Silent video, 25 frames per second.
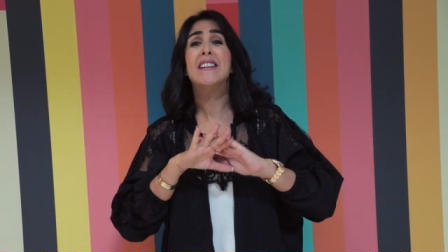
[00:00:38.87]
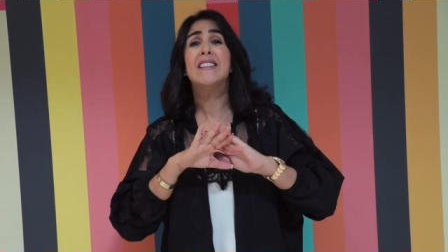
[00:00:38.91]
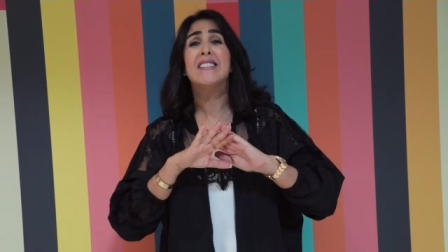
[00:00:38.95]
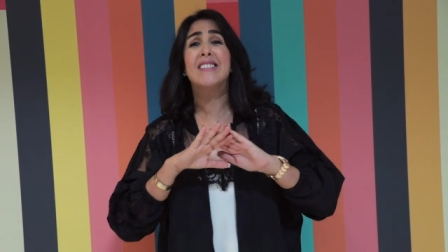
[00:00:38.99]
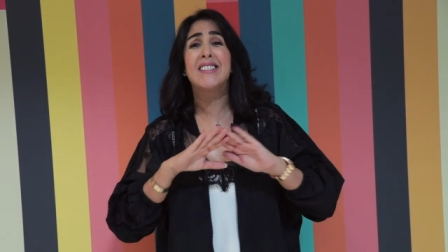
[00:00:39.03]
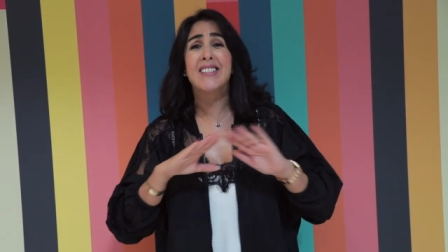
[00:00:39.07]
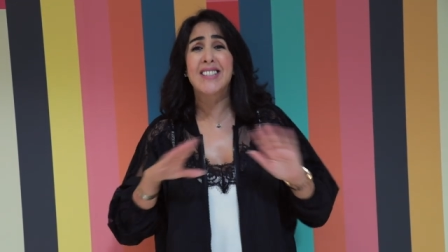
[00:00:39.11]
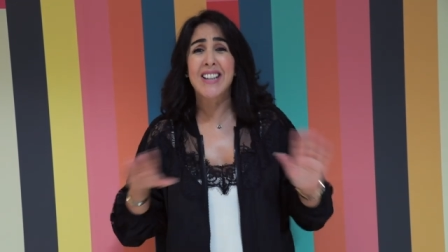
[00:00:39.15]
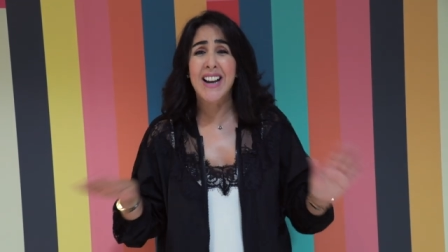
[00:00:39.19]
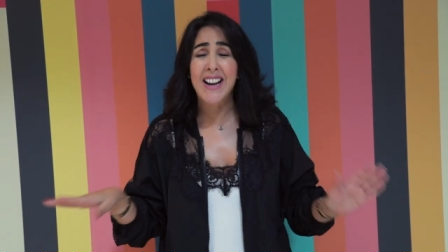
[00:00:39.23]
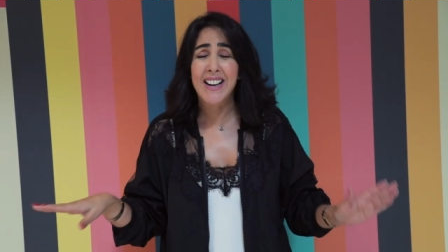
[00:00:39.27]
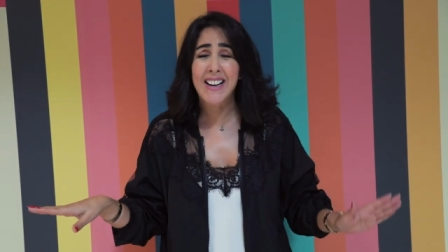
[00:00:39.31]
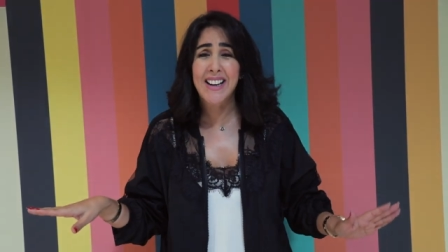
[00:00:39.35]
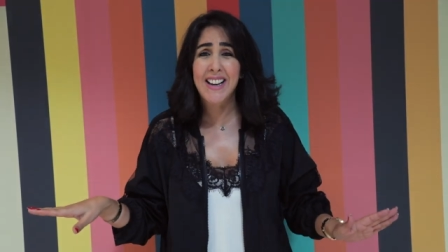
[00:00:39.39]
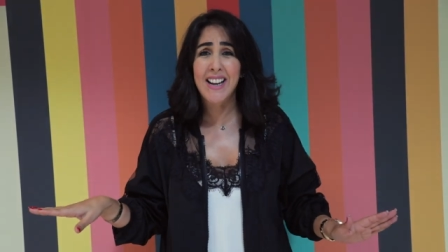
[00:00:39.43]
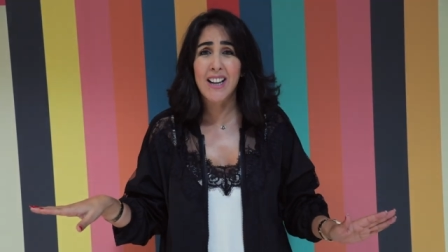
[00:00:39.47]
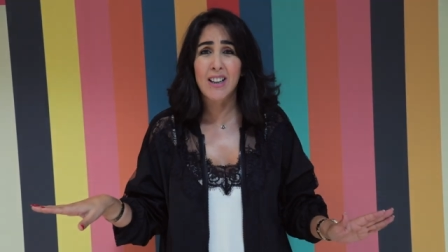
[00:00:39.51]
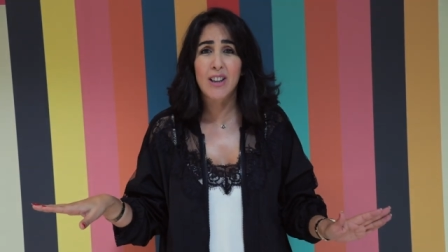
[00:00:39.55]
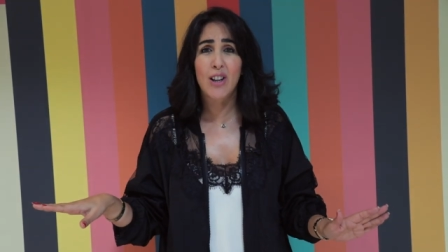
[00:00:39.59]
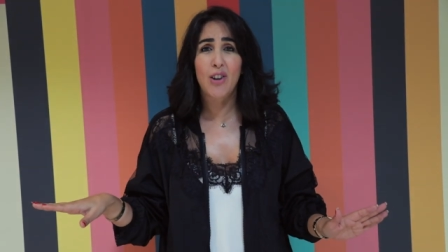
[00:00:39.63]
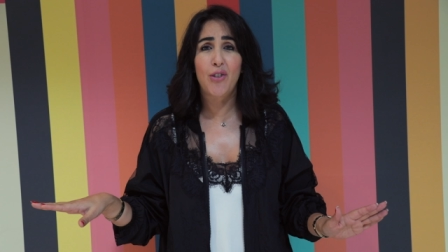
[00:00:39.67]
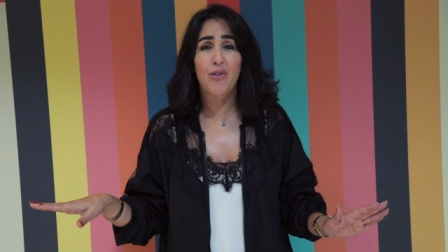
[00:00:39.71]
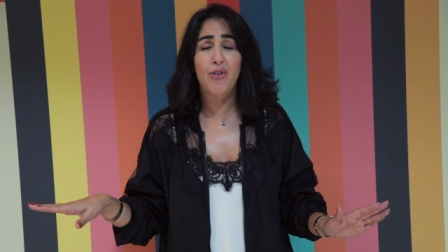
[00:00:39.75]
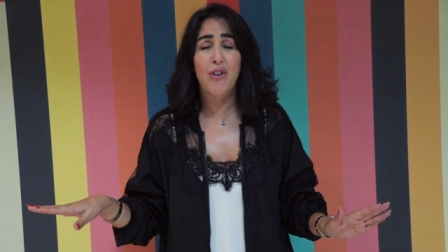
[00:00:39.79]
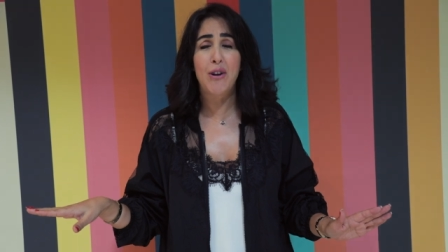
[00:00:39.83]
نسى ليا
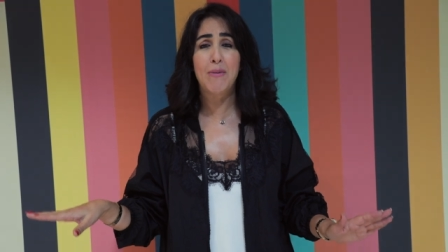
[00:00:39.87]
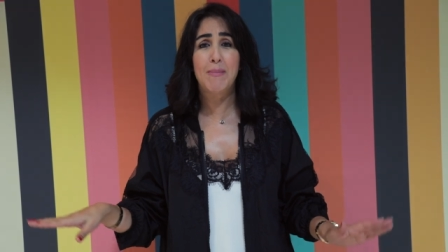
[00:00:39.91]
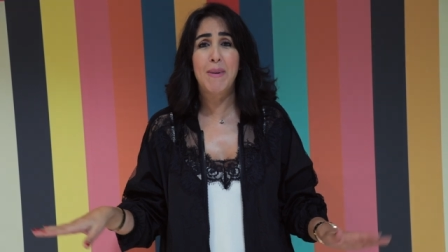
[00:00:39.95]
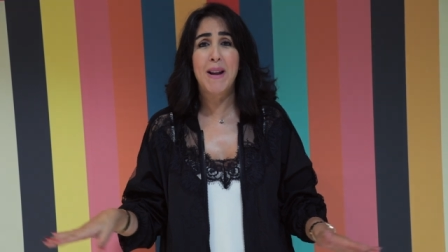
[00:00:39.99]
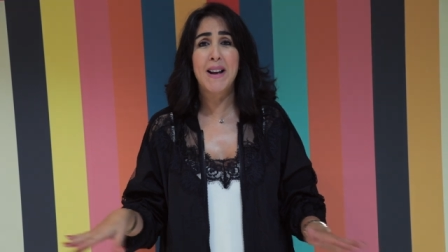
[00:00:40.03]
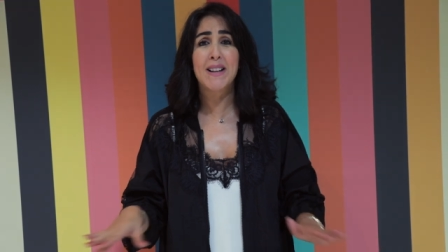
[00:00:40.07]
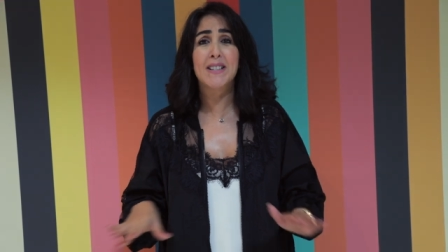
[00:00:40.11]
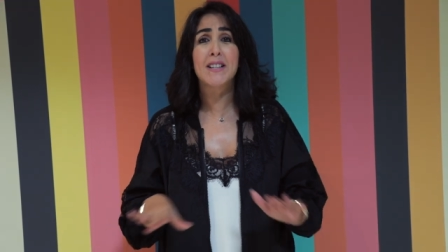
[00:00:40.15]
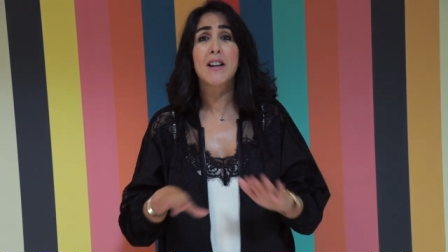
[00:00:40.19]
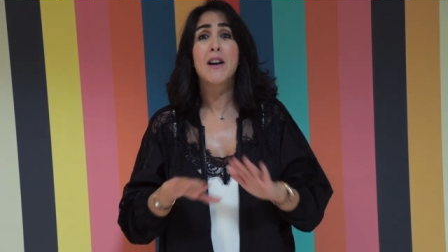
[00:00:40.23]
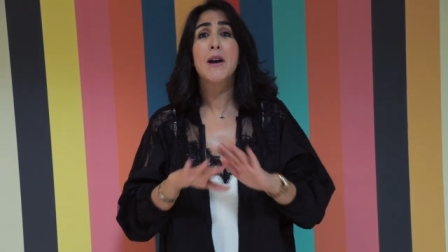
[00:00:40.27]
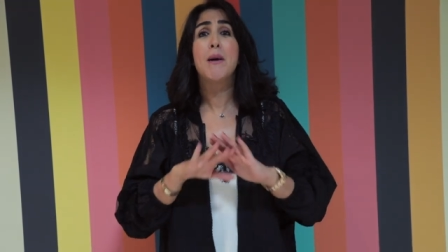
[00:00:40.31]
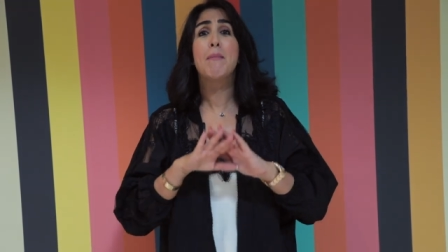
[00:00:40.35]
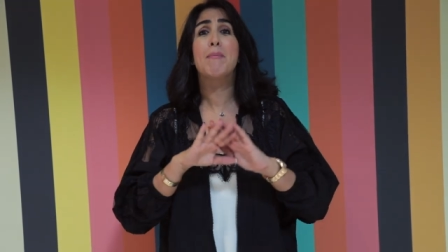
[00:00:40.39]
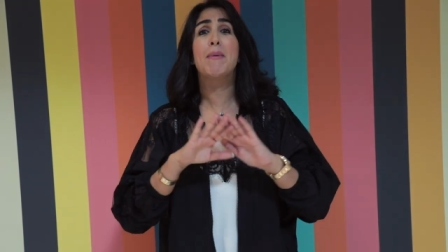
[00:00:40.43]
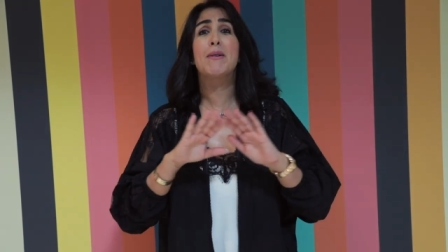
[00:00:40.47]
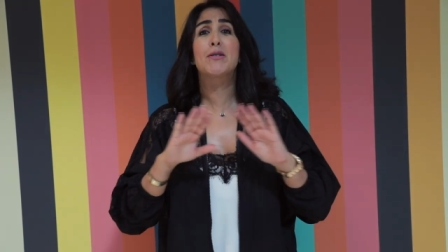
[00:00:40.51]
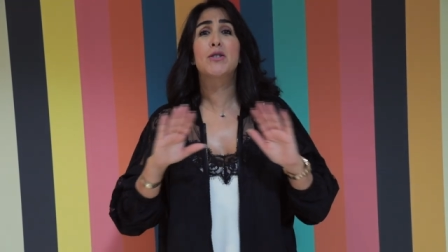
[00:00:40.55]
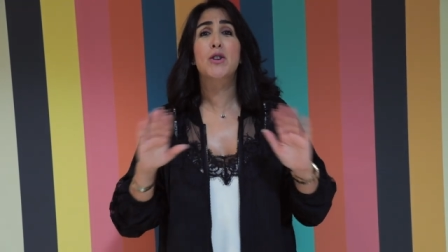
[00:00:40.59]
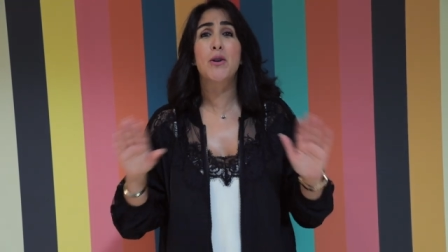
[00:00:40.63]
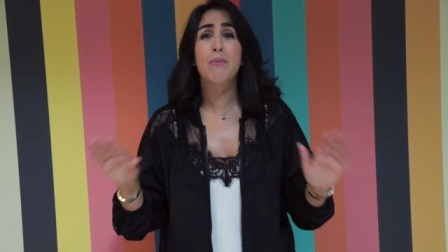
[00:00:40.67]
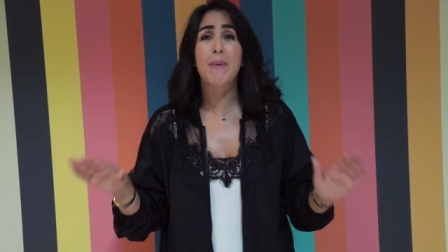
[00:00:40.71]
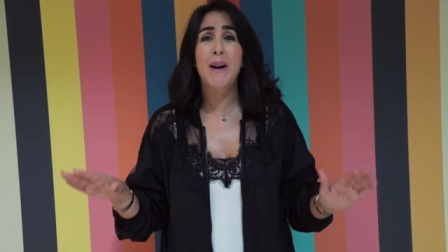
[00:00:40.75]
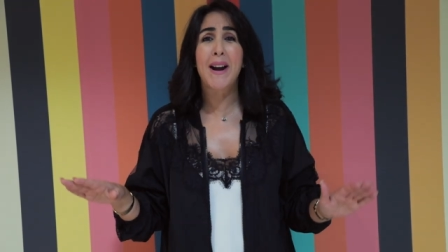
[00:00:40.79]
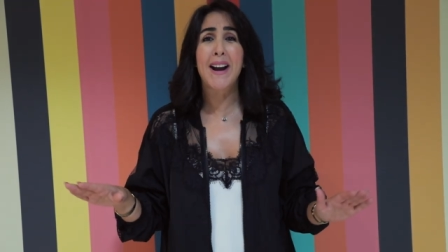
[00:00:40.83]
تي فيبليس
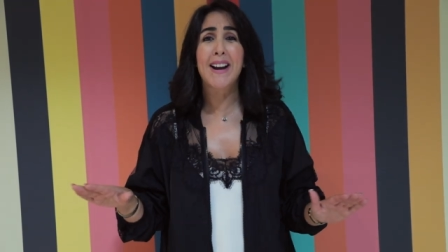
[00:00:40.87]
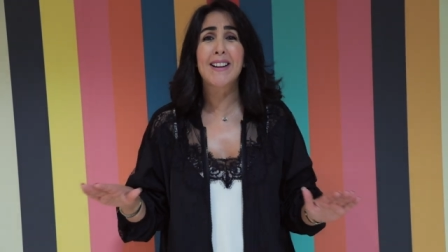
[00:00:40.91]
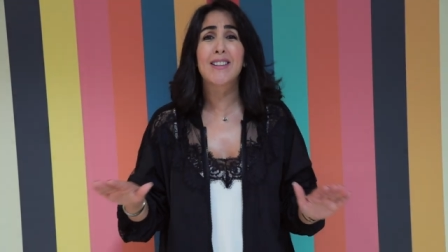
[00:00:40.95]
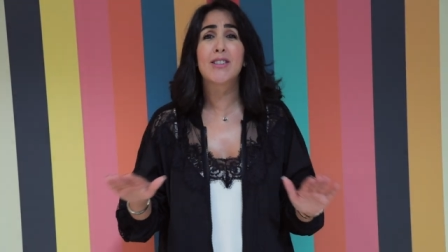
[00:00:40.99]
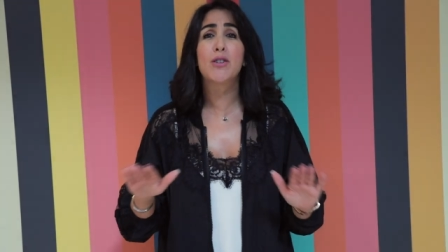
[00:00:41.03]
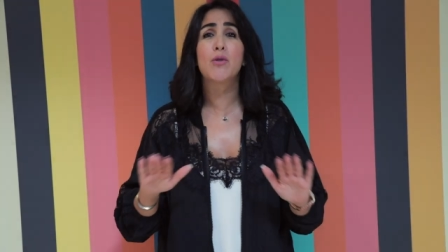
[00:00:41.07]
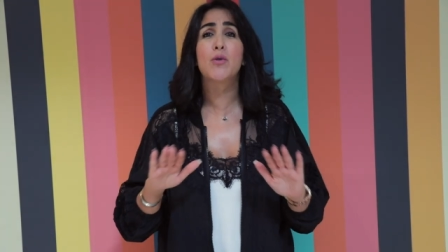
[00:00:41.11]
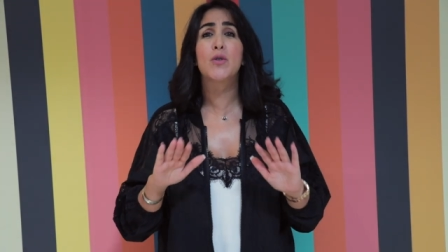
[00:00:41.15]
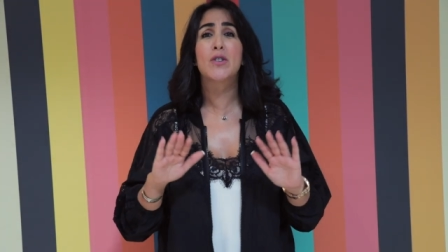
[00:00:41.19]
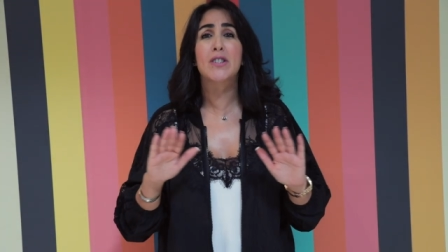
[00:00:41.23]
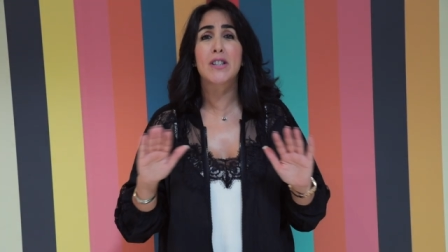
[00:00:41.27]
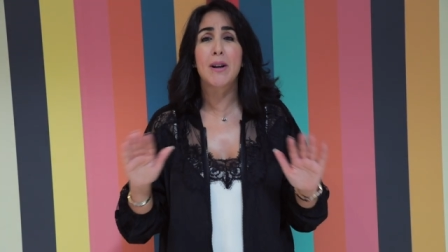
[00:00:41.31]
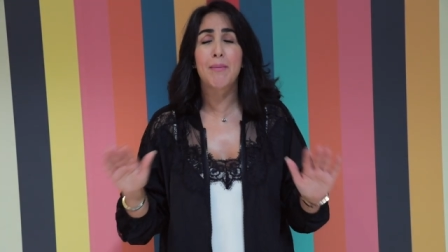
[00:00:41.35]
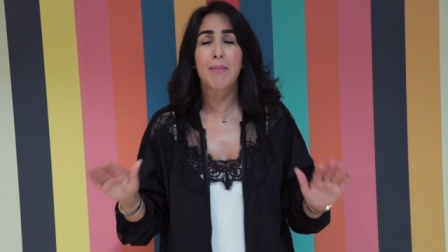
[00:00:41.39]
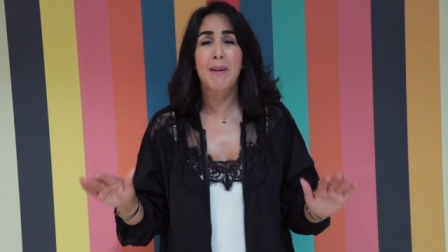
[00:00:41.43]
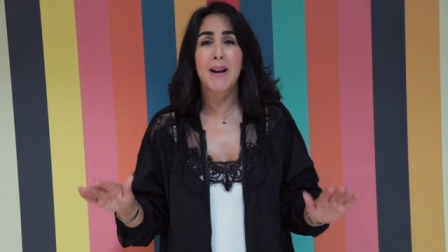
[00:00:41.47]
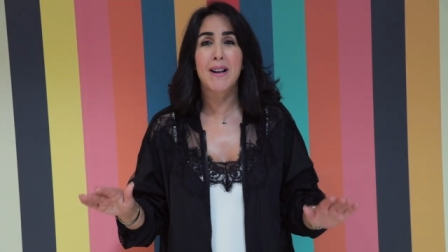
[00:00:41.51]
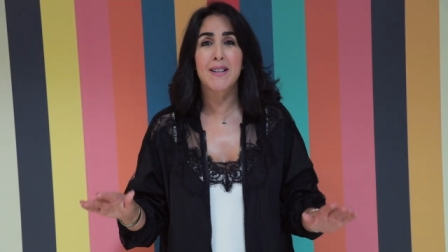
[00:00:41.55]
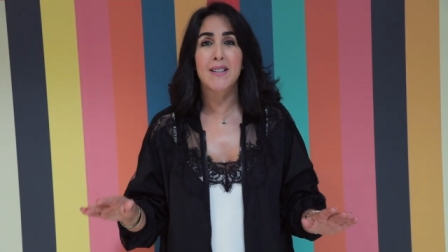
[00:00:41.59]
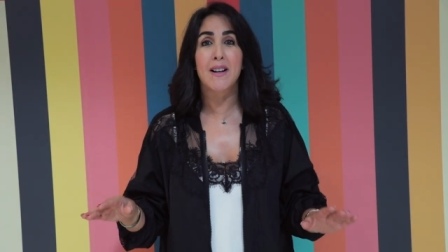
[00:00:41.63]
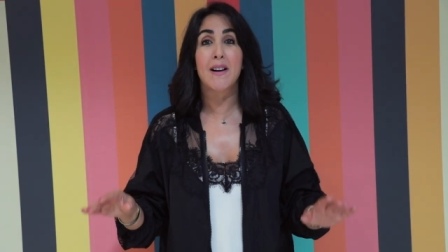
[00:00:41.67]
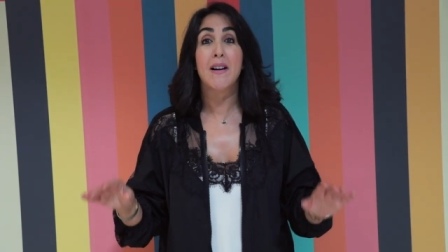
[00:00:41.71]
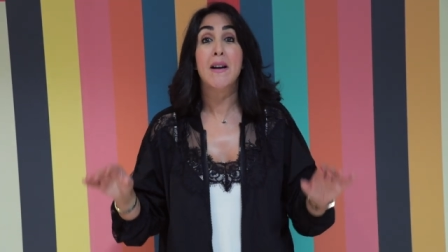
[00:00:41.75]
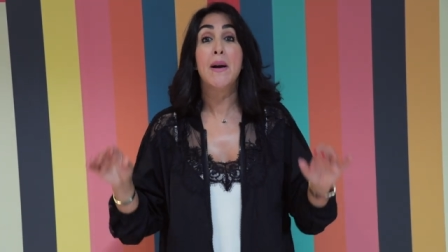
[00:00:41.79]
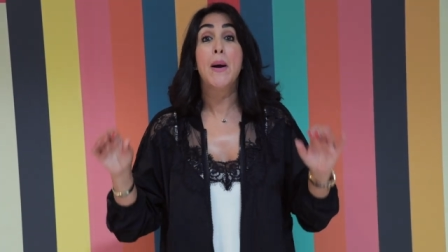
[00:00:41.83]
باسكو ما غيديوك حتى
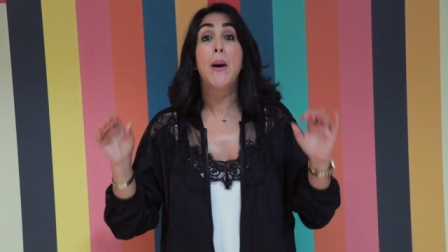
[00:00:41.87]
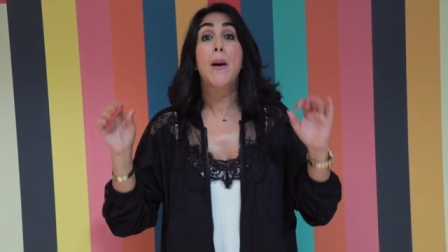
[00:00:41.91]
بلاصه